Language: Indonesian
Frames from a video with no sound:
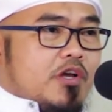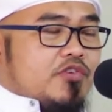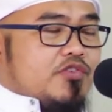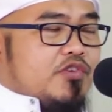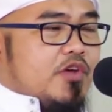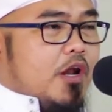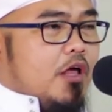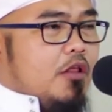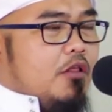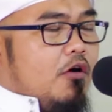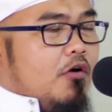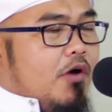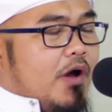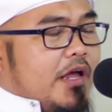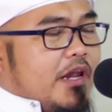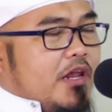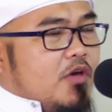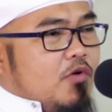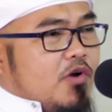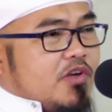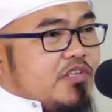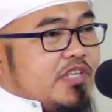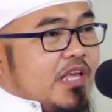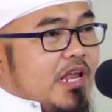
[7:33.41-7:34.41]
Shallallahu
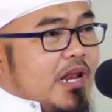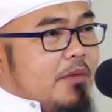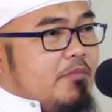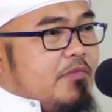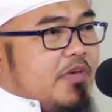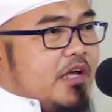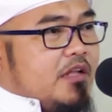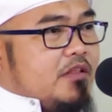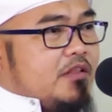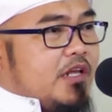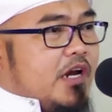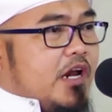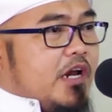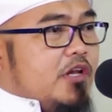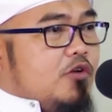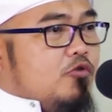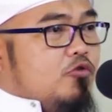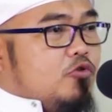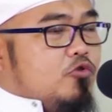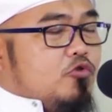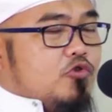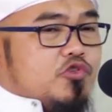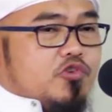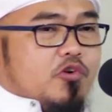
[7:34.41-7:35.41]
Alaihi Wasallam yang telah
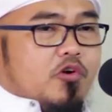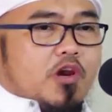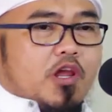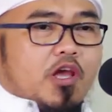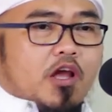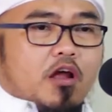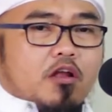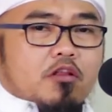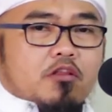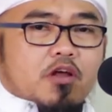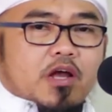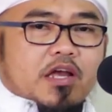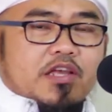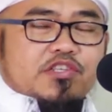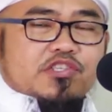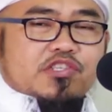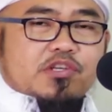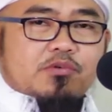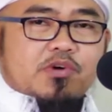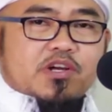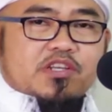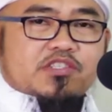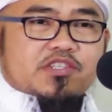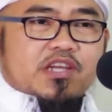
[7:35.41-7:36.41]
diutus oleh Allah
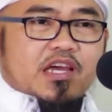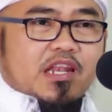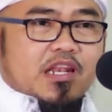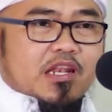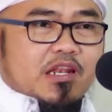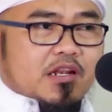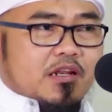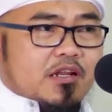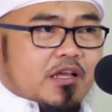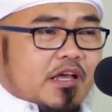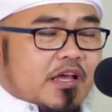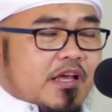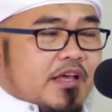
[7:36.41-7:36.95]
Azza wajal